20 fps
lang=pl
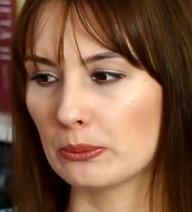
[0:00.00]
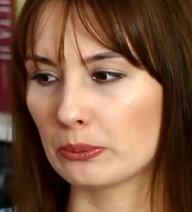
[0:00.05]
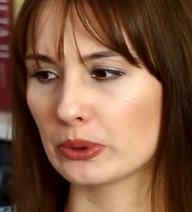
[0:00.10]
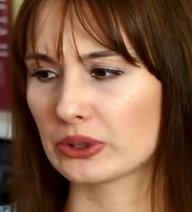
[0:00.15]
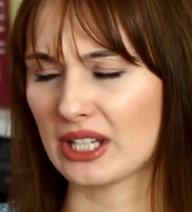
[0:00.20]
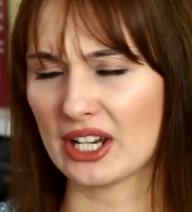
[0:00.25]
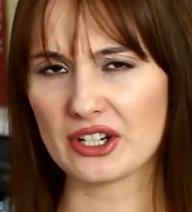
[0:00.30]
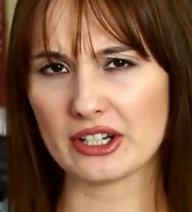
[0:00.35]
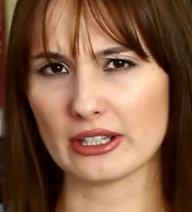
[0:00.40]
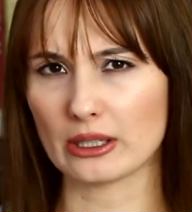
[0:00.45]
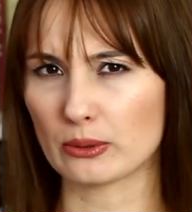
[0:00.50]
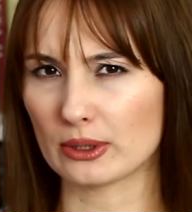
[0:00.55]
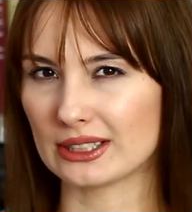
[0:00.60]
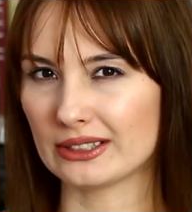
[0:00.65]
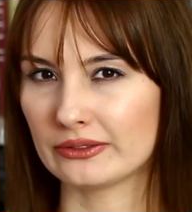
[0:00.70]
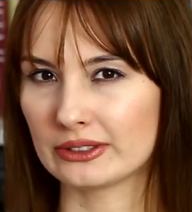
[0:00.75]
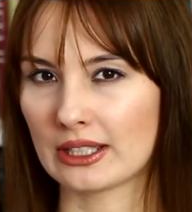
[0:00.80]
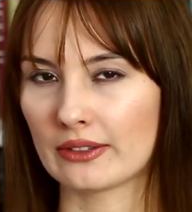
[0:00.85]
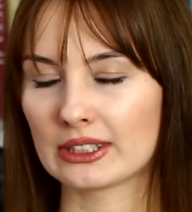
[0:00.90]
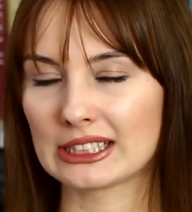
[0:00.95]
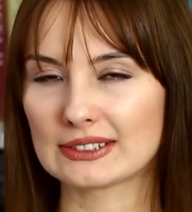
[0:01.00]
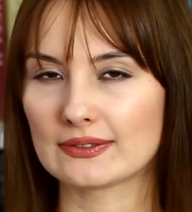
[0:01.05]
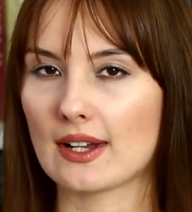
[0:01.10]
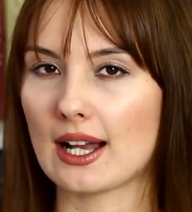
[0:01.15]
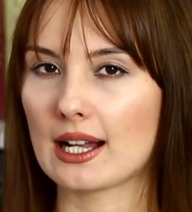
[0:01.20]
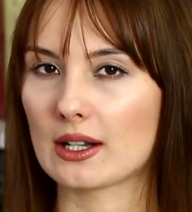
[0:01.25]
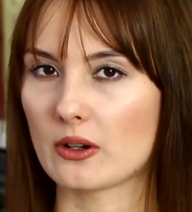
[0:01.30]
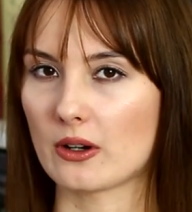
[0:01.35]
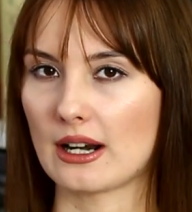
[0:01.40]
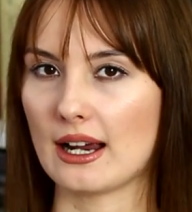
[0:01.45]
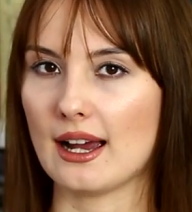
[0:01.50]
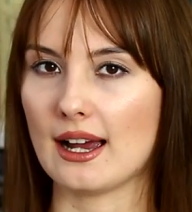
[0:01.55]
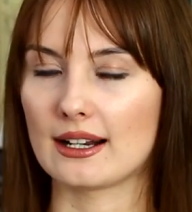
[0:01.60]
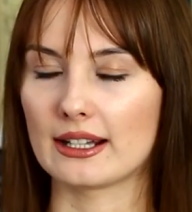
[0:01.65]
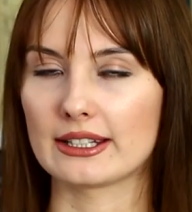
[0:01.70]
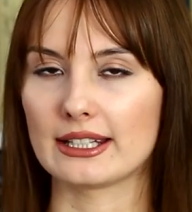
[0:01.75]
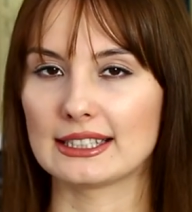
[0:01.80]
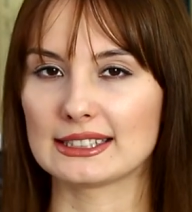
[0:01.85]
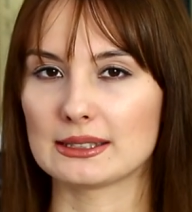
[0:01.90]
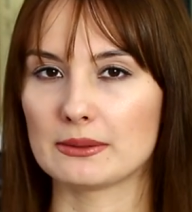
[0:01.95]
bodajże nakładem wydawnictwa Agora,
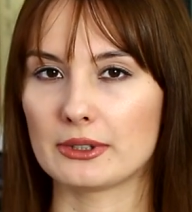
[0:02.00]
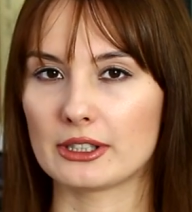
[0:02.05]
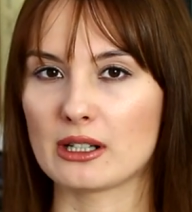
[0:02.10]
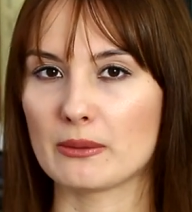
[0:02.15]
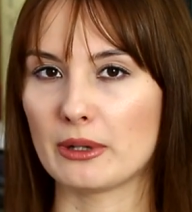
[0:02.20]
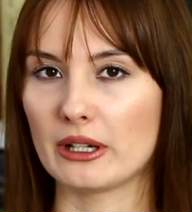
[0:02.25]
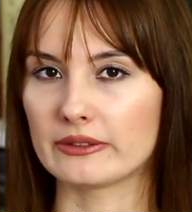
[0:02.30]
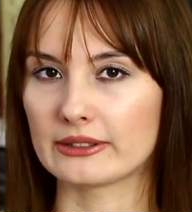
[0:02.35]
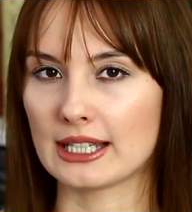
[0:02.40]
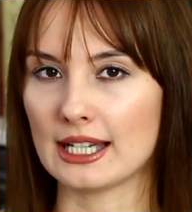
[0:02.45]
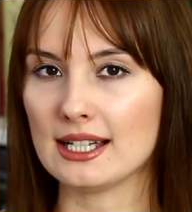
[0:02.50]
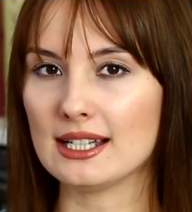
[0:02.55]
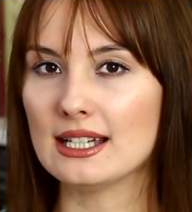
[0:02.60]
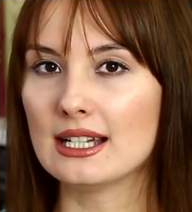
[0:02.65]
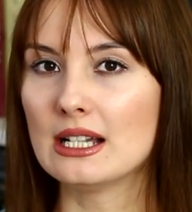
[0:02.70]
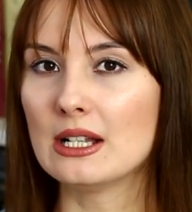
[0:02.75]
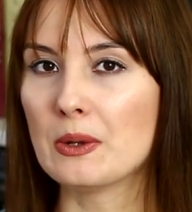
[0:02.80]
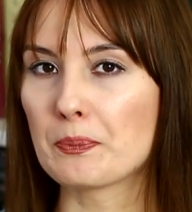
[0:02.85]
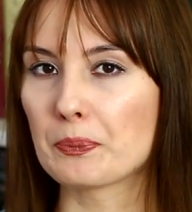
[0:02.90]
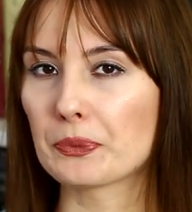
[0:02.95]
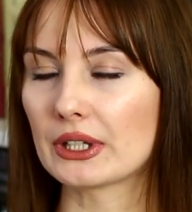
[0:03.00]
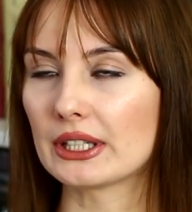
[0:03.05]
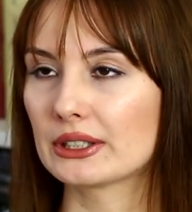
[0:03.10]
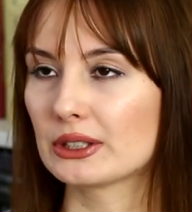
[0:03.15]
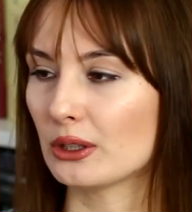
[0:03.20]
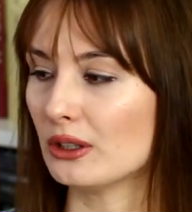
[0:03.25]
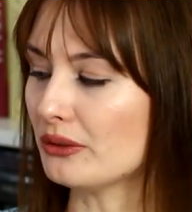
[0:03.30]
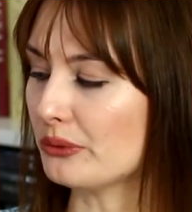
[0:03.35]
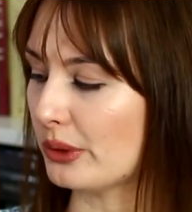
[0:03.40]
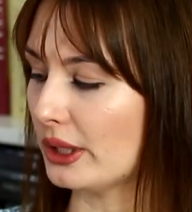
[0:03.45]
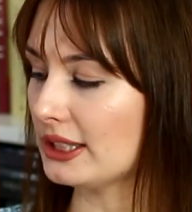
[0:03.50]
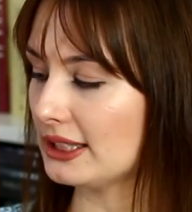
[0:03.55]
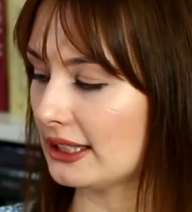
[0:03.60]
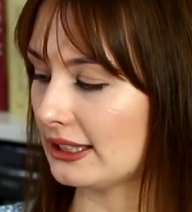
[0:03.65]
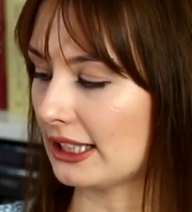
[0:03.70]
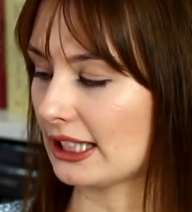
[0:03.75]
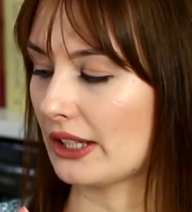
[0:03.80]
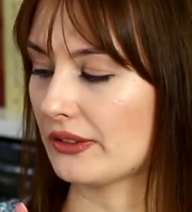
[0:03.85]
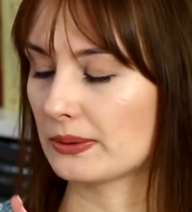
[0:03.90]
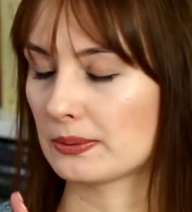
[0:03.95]
ale nie jestem tego pewna, e, to
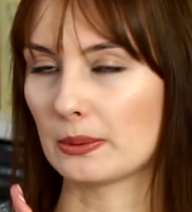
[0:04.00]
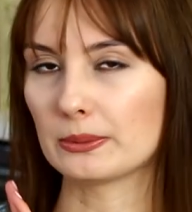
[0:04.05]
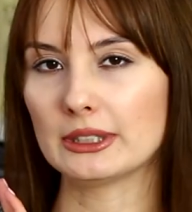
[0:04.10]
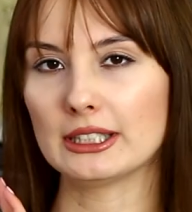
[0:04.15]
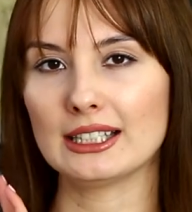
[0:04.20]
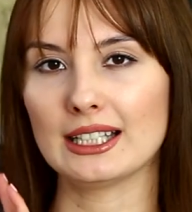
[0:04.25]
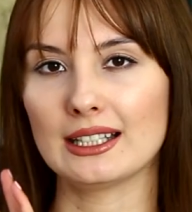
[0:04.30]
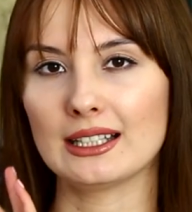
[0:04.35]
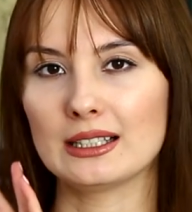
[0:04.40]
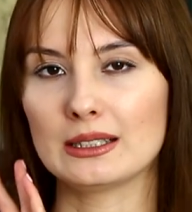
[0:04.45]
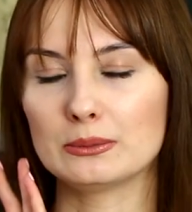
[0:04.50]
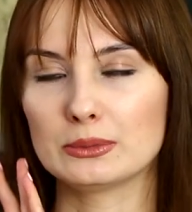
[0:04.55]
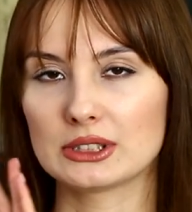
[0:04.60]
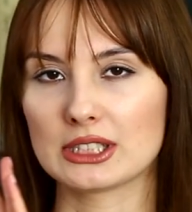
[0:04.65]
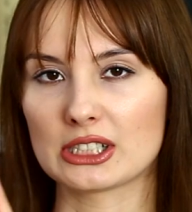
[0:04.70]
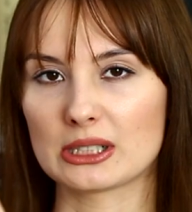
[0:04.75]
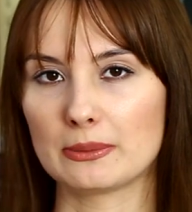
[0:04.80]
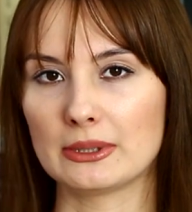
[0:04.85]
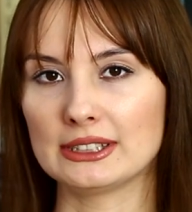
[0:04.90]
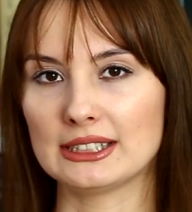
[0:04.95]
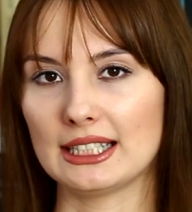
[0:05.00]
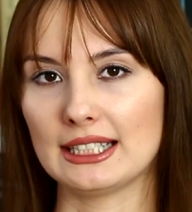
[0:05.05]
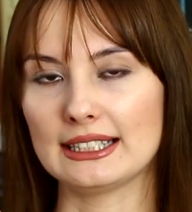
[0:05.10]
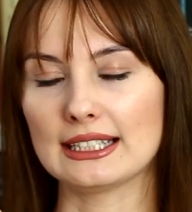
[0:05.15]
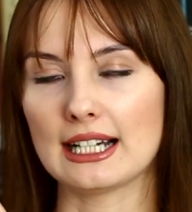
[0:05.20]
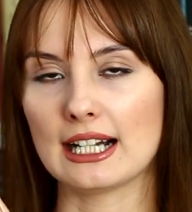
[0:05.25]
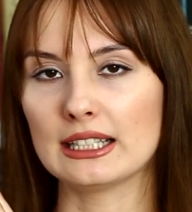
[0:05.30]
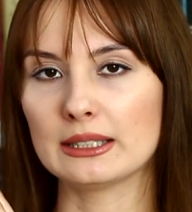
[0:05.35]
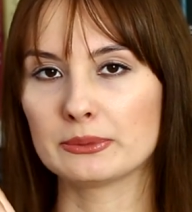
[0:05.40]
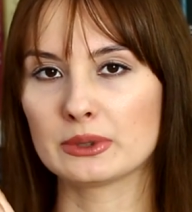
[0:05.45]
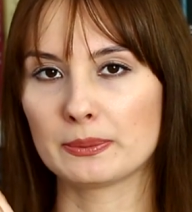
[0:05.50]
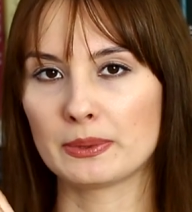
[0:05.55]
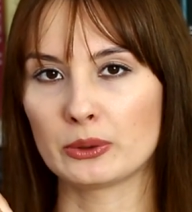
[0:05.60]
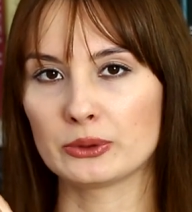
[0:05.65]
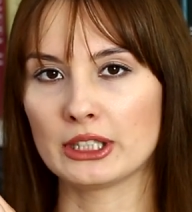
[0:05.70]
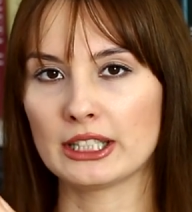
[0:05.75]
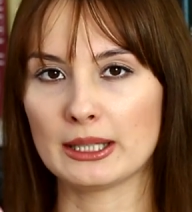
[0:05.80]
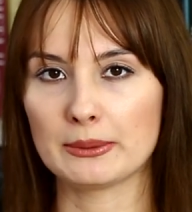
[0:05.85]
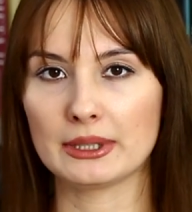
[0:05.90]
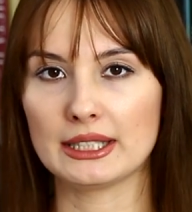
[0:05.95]
właśnie takie wspomnienie myślę, że będzie idealnym
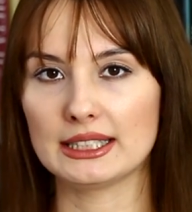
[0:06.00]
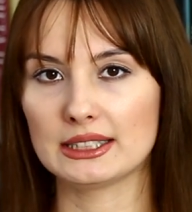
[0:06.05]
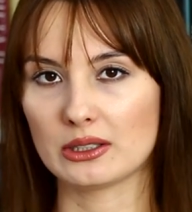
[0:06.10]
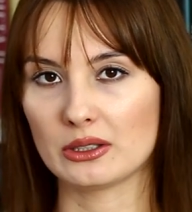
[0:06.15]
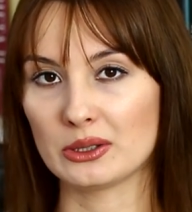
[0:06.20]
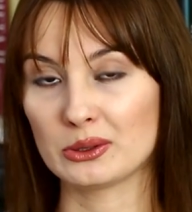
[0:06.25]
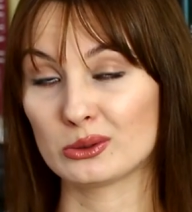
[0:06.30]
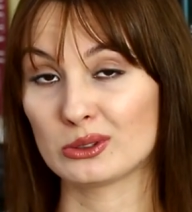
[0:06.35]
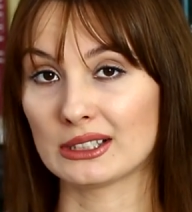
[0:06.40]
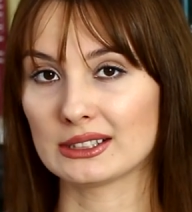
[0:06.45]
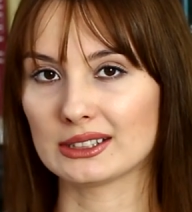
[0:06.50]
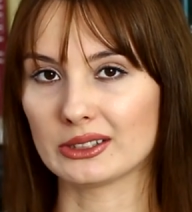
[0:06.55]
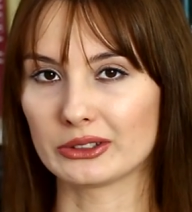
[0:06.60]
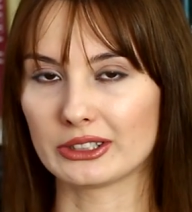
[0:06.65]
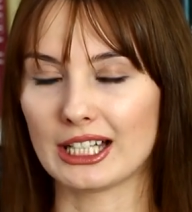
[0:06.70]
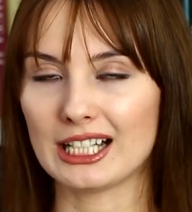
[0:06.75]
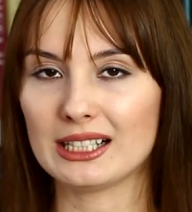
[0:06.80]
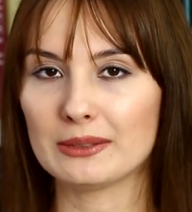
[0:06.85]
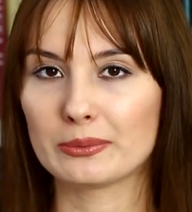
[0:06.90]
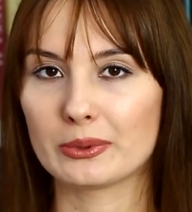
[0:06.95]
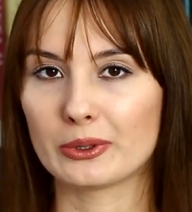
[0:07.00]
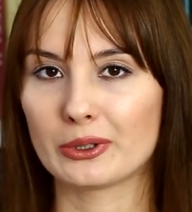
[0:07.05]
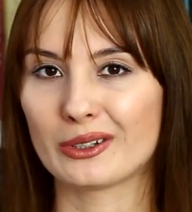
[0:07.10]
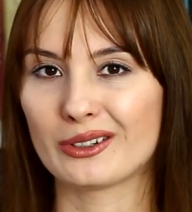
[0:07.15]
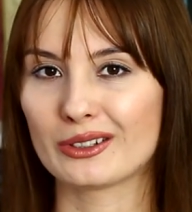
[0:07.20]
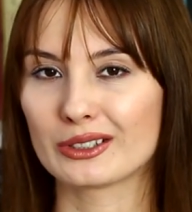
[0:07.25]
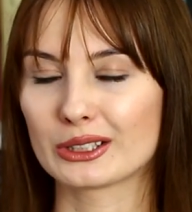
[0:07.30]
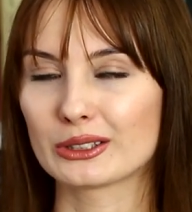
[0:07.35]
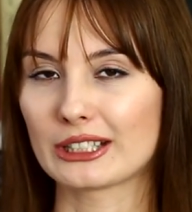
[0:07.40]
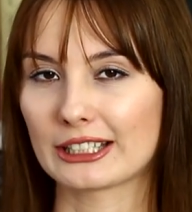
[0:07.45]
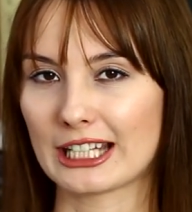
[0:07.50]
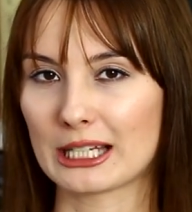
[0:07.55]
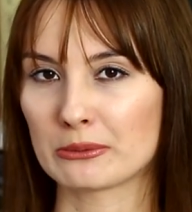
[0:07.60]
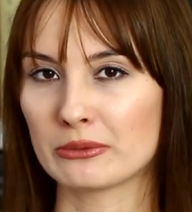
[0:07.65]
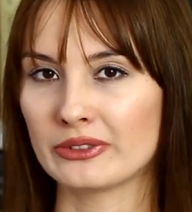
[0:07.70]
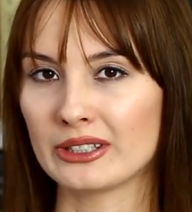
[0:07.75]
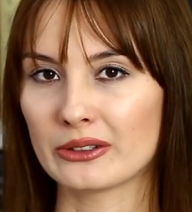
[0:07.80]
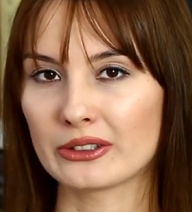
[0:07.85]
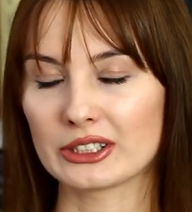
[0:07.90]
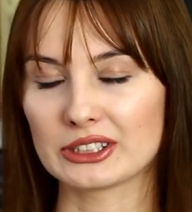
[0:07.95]
dopełnieniem historii Zuzan Zontak, bo no tak jak
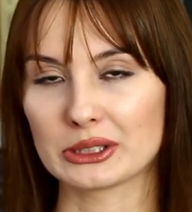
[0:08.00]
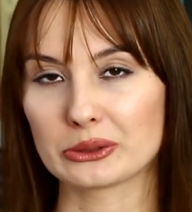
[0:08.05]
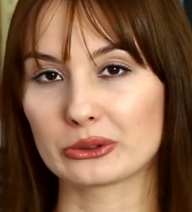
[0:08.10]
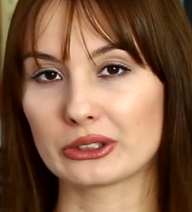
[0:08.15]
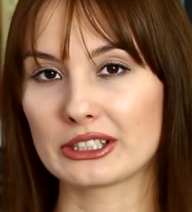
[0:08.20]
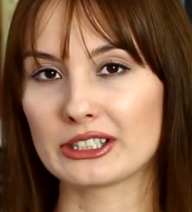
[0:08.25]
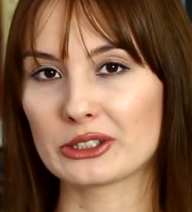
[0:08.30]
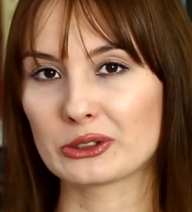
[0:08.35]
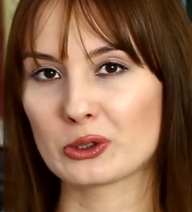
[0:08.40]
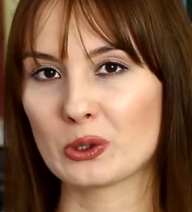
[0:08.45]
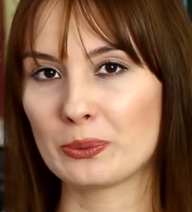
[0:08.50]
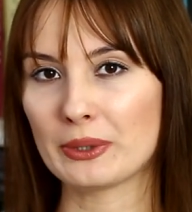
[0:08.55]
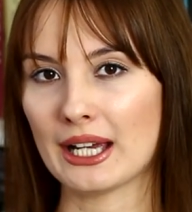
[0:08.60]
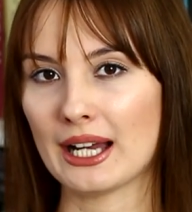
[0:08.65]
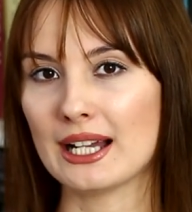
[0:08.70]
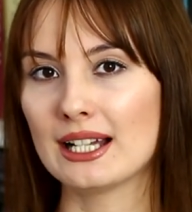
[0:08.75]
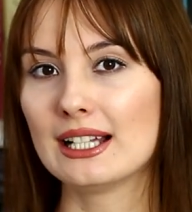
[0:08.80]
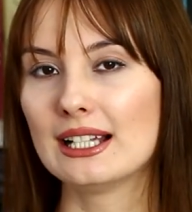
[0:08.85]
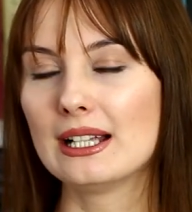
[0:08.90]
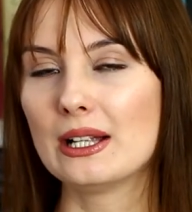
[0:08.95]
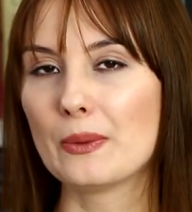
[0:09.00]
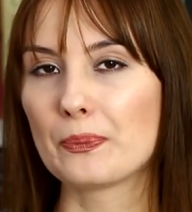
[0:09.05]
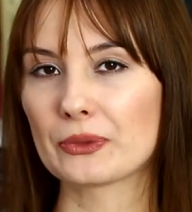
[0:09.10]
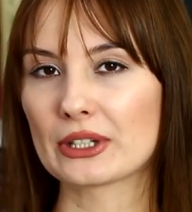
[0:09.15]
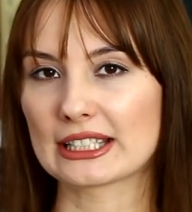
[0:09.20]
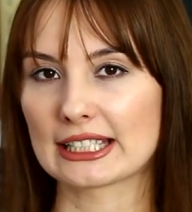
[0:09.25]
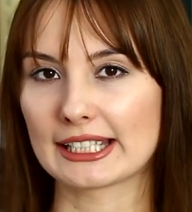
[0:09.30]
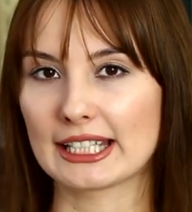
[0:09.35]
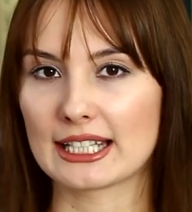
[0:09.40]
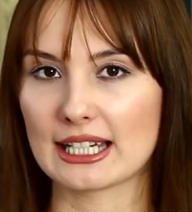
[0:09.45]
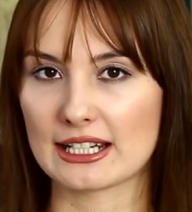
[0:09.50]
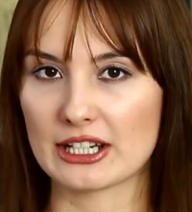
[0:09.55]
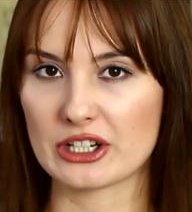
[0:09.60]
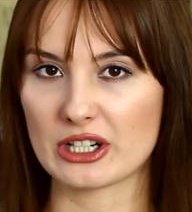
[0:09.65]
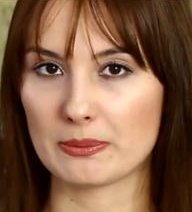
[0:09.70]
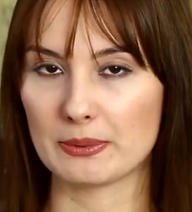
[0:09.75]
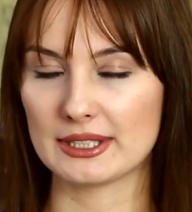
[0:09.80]
mówię, ona się tutaj nie skupia na takiej karierze